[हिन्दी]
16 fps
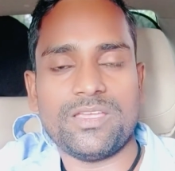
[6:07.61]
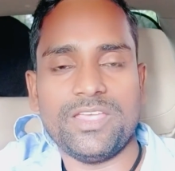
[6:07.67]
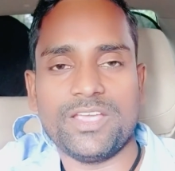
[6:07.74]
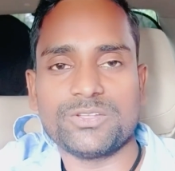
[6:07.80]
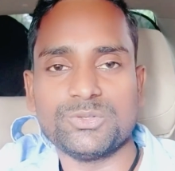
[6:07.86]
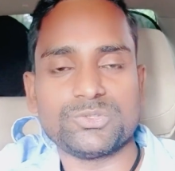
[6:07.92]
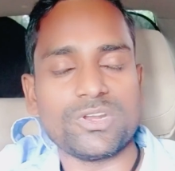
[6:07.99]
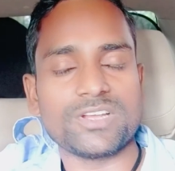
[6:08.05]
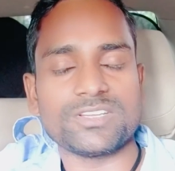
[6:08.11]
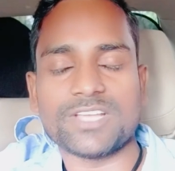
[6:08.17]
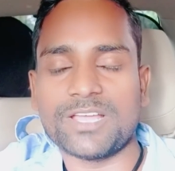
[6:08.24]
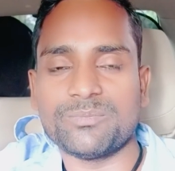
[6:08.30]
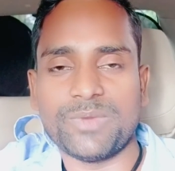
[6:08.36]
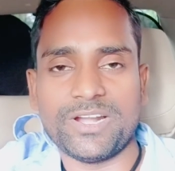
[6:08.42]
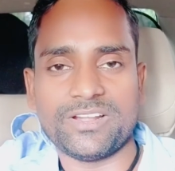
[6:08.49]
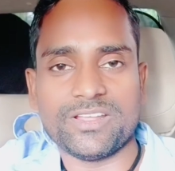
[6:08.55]
एक दूसरे के
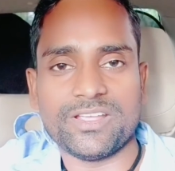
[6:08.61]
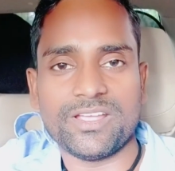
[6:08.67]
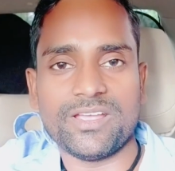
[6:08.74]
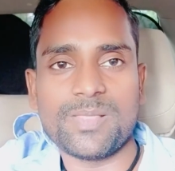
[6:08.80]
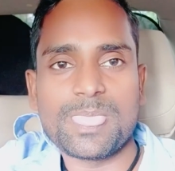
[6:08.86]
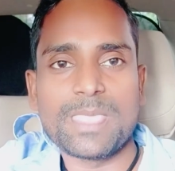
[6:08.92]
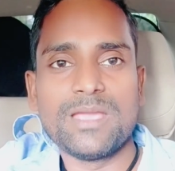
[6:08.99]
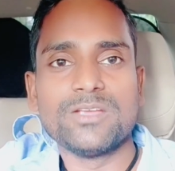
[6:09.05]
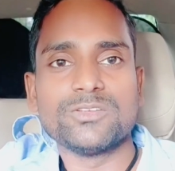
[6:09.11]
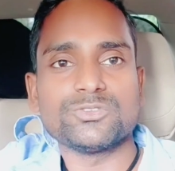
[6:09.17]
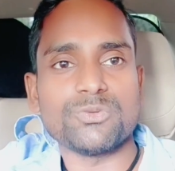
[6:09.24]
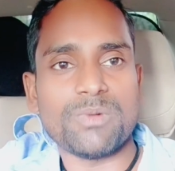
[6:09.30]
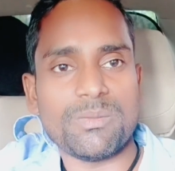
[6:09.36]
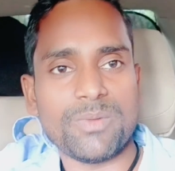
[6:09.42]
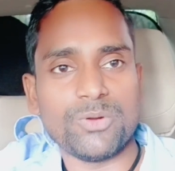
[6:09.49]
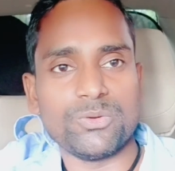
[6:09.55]
साथ बैठे हैं
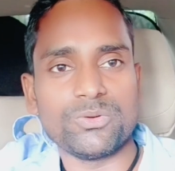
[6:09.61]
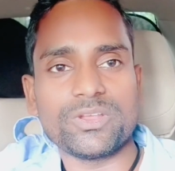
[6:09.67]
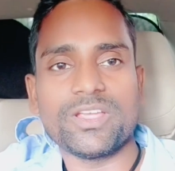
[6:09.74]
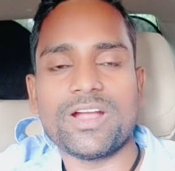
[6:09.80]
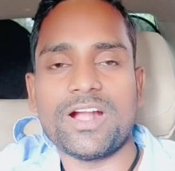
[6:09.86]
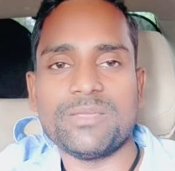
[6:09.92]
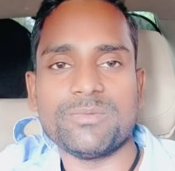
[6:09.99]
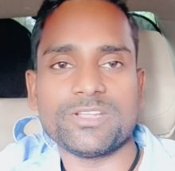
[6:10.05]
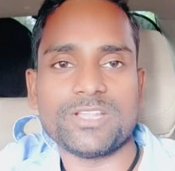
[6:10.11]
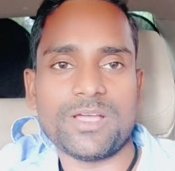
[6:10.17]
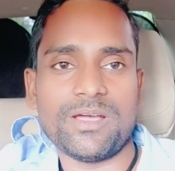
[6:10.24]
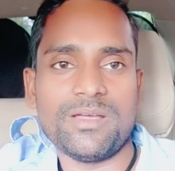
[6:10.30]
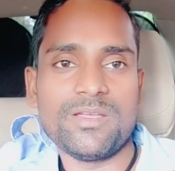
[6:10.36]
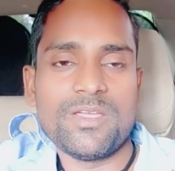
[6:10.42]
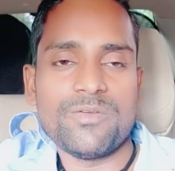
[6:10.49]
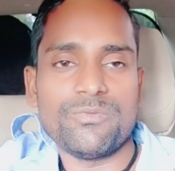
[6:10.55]
सुबह मैं उनकी गाड़ी में था